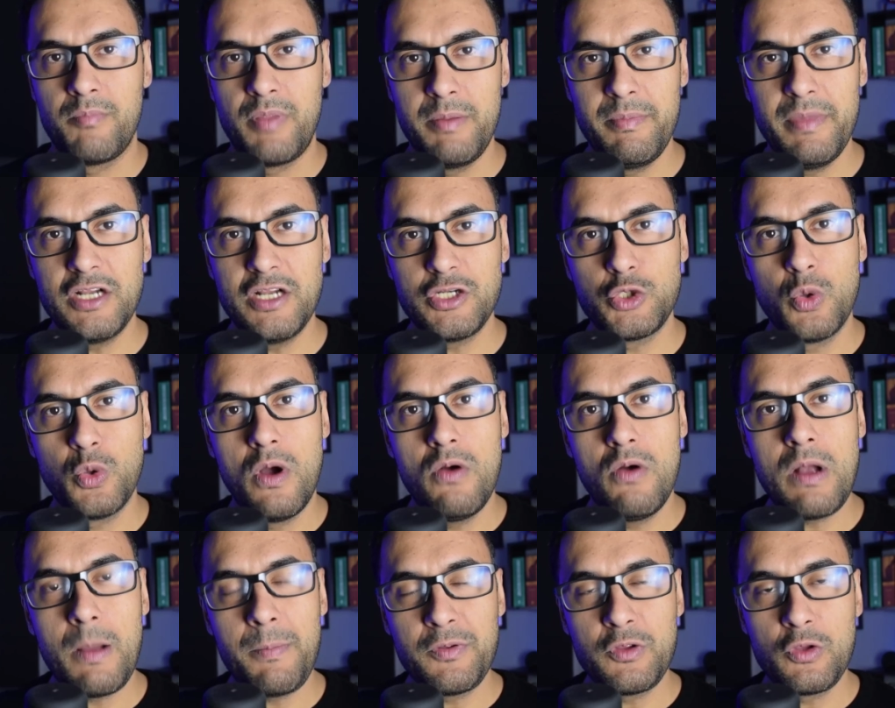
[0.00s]
Primeira
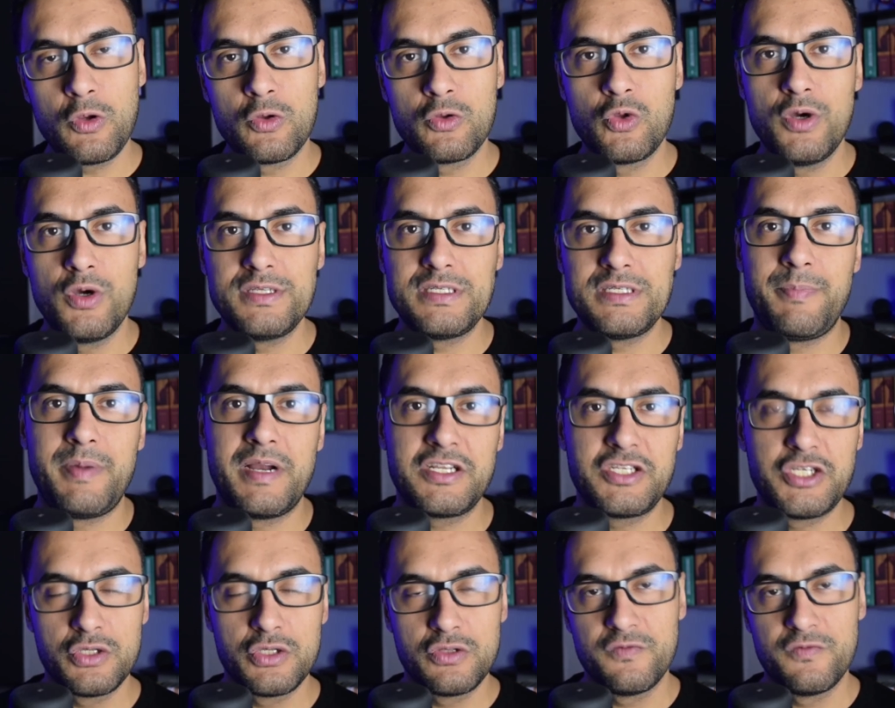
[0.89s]
João capítulo 2, a
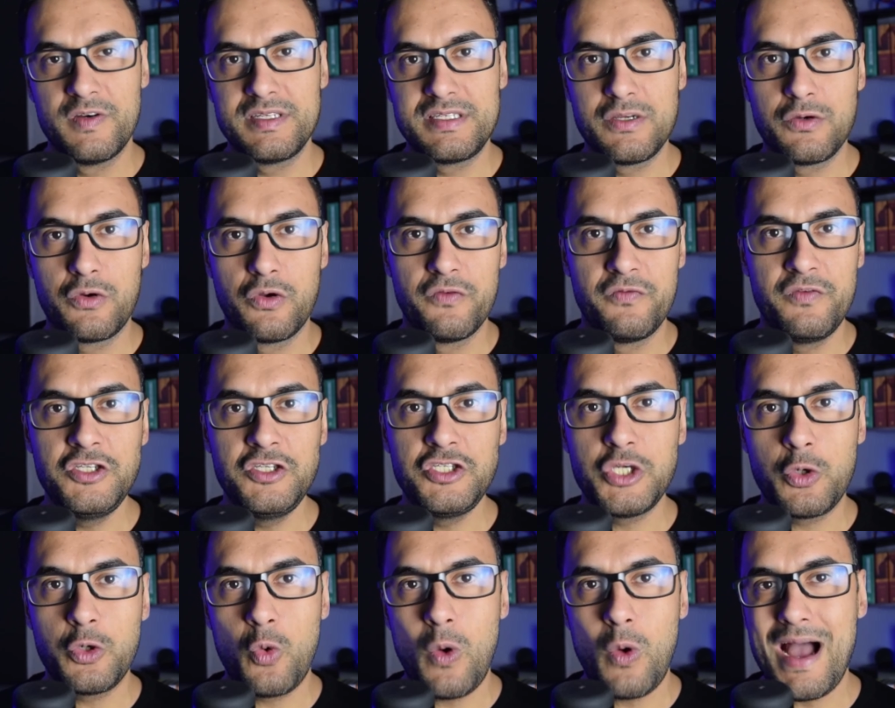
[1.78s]
partir do versículo
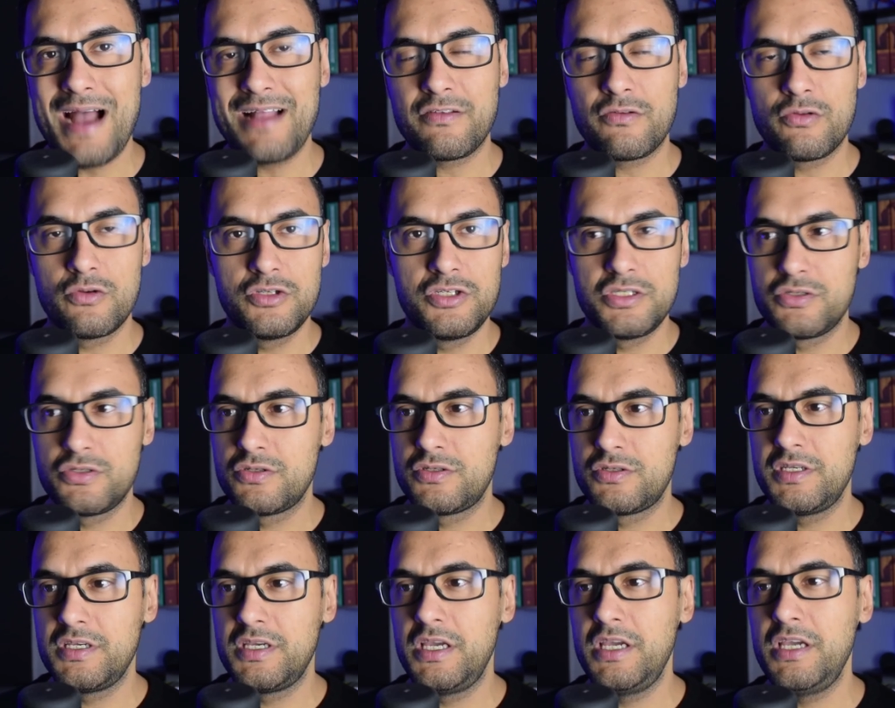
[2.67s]
24, diz o
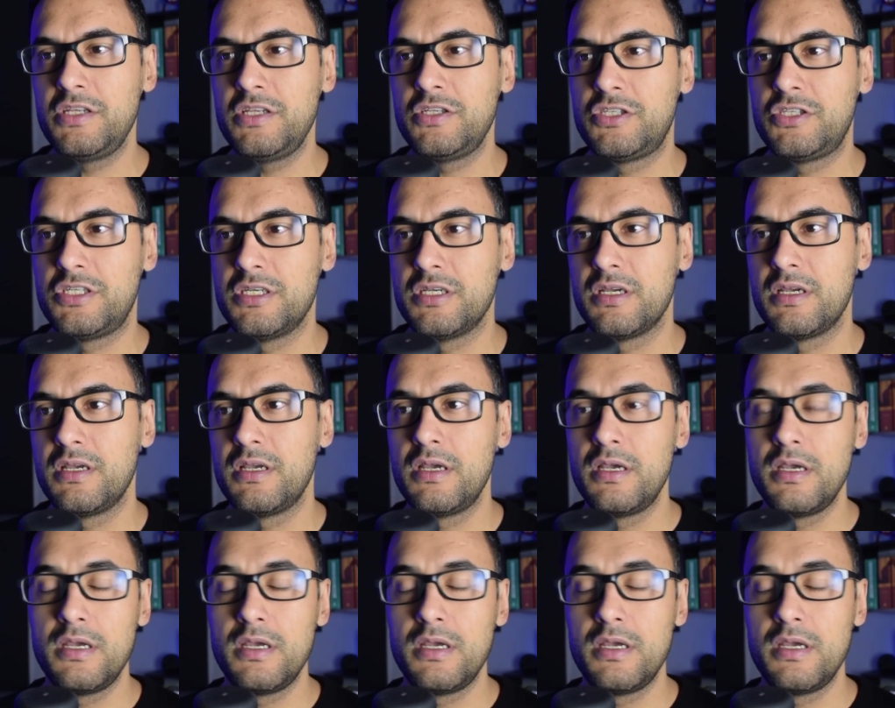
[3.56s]
seguinte: